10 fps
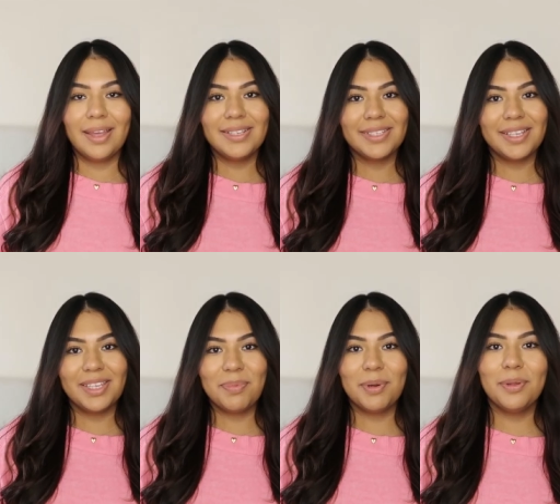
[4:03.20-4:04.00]
El
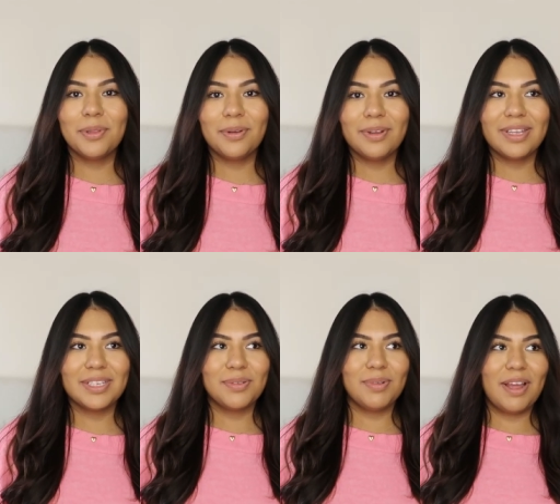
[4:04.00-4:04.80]
siguiente producto
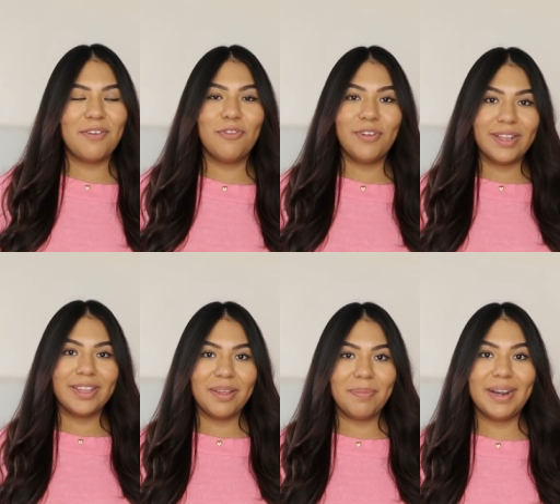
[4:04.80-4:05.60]
es una
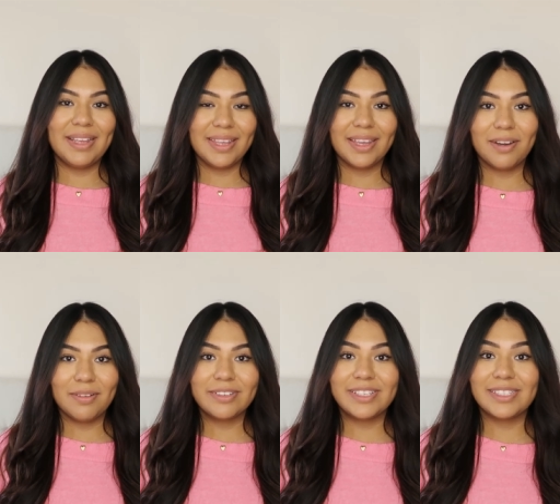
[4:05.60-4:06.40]
fuente para
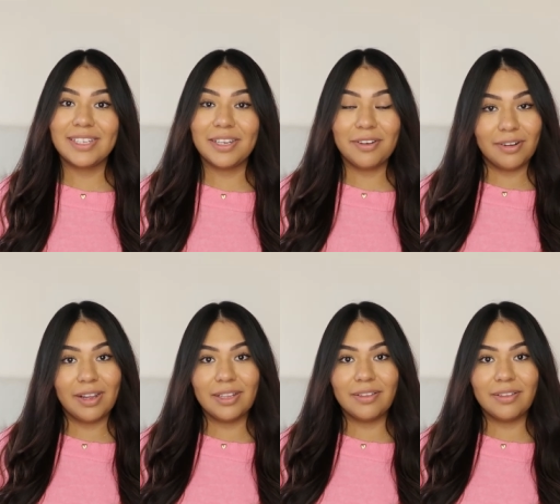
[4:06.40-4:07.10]
hielos de silicona,